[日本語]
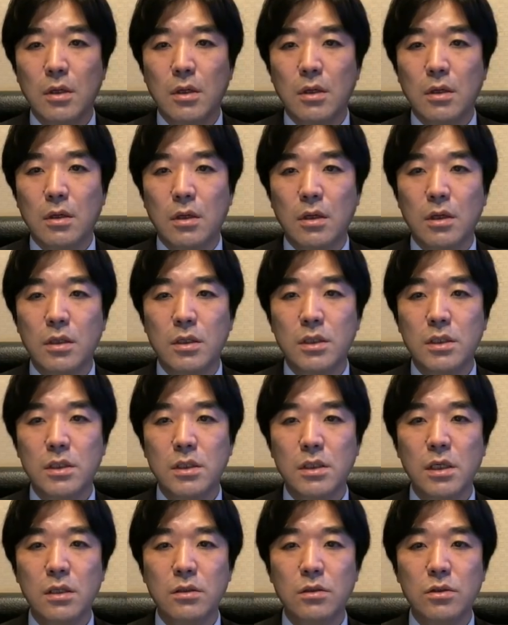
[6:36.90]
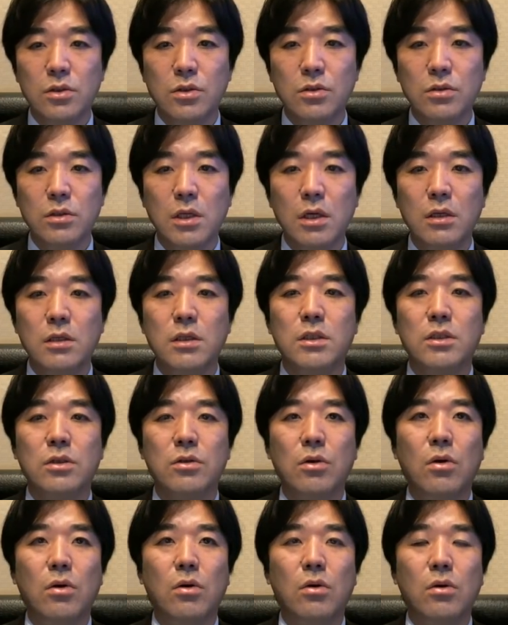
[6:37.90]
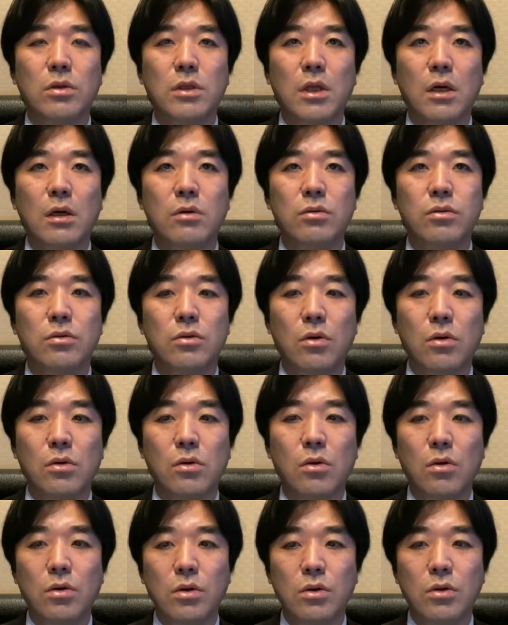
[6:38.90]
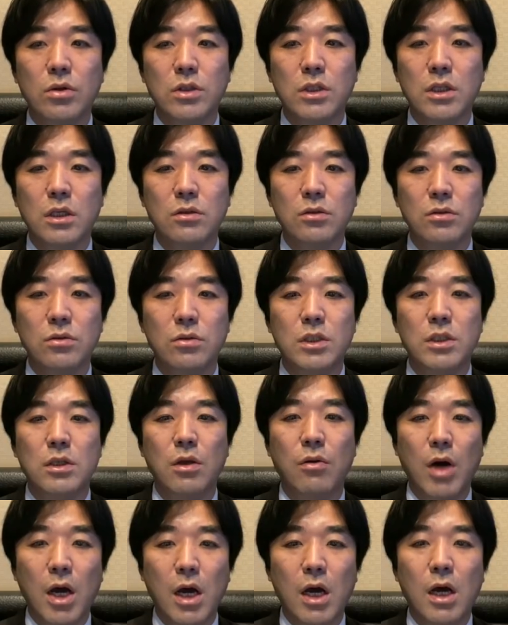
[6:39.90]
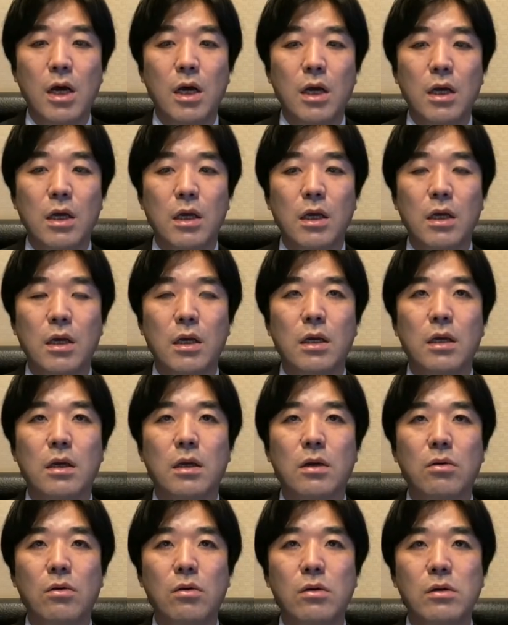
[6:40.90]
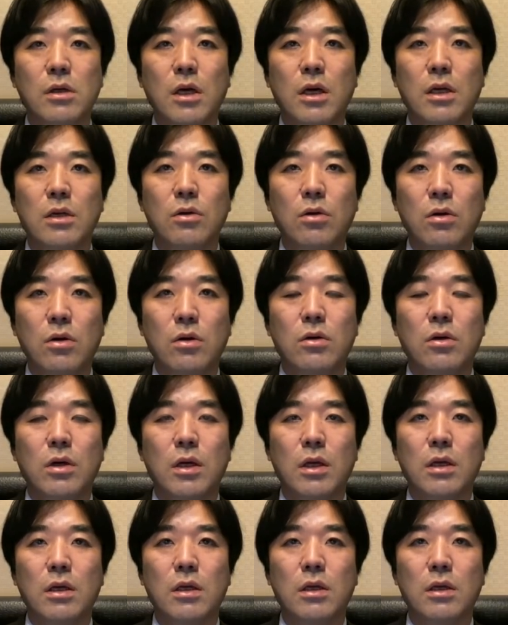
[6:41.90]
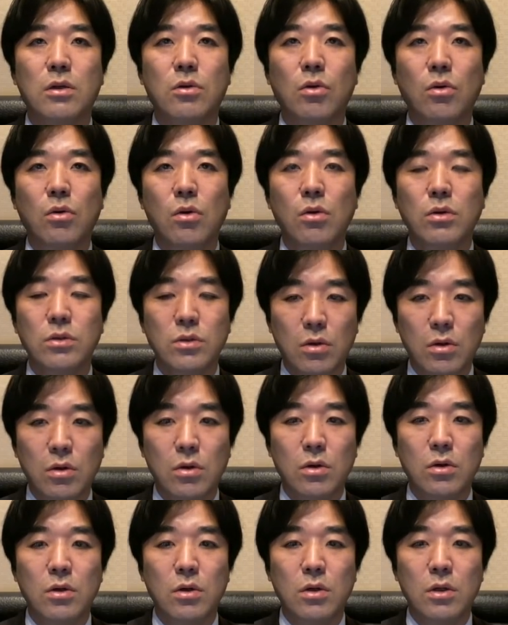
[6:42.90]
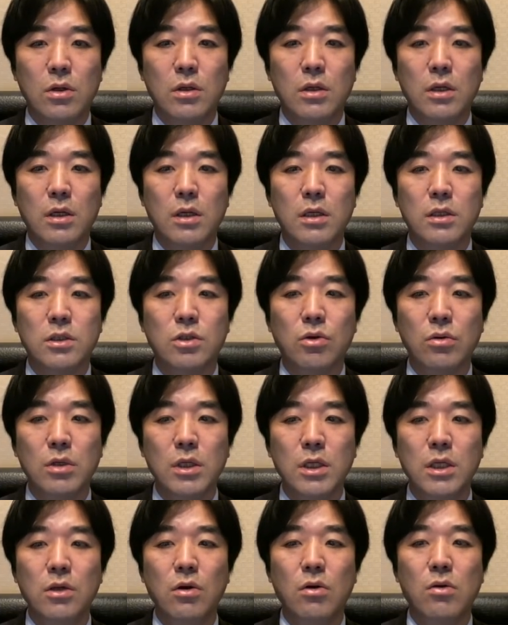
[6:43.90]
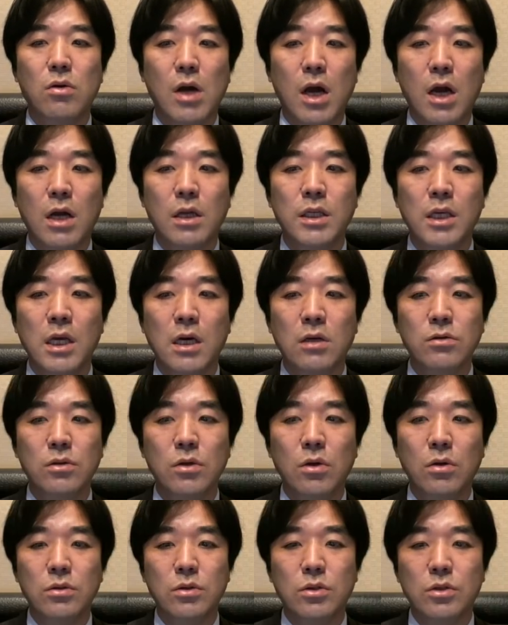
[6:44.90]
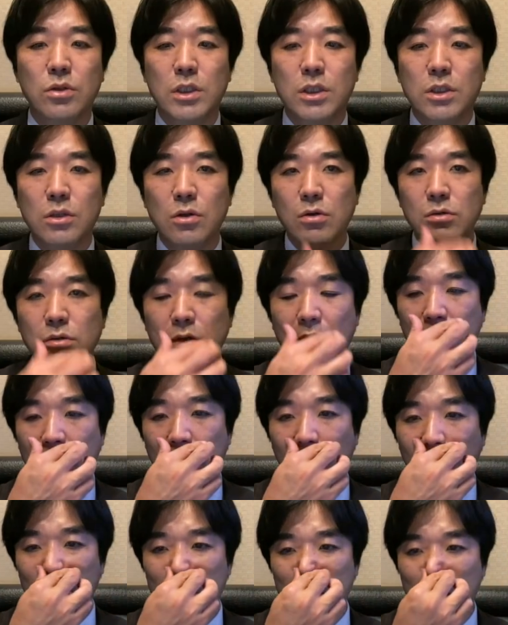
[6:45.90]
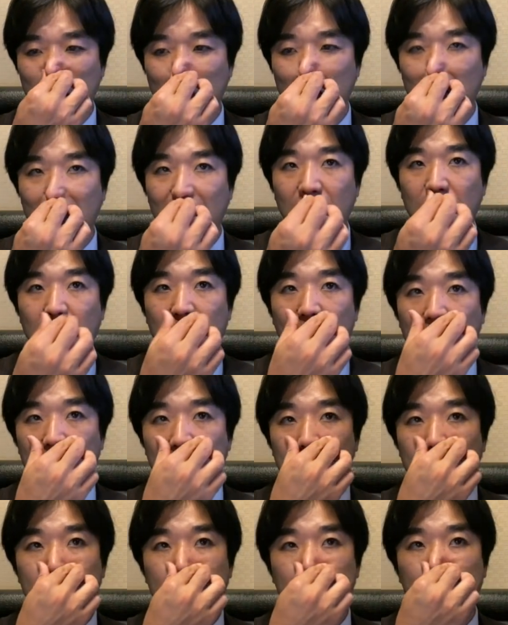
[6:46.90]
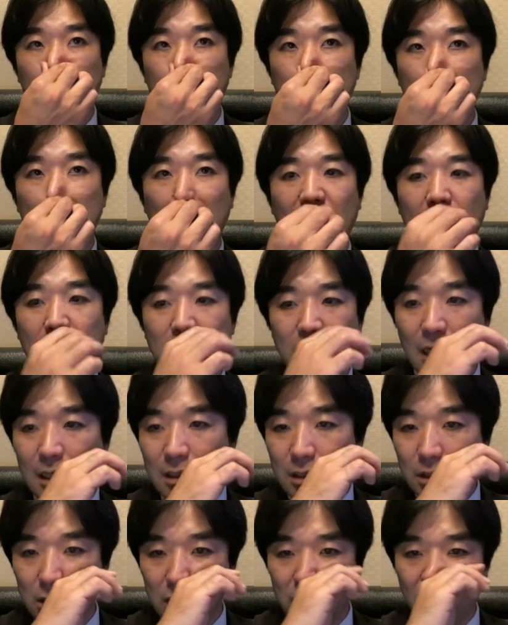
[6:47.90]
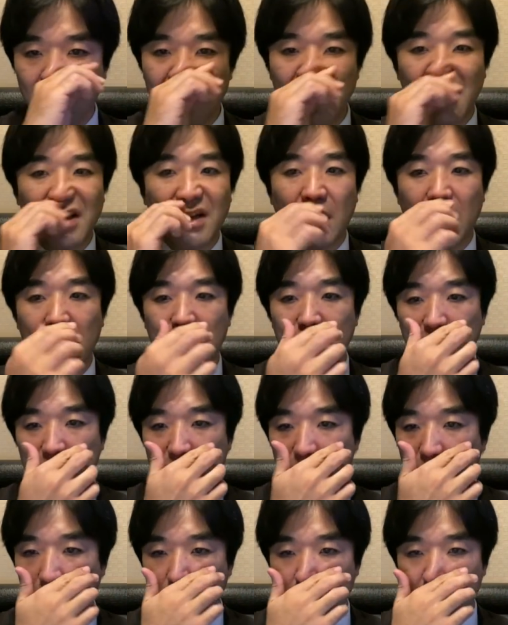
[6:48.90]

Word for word: です。7月13日の大阪府の公表した数値では、今回の、都構想、初期費用が241億円かかって、ランニングコストが30億円かかりますと、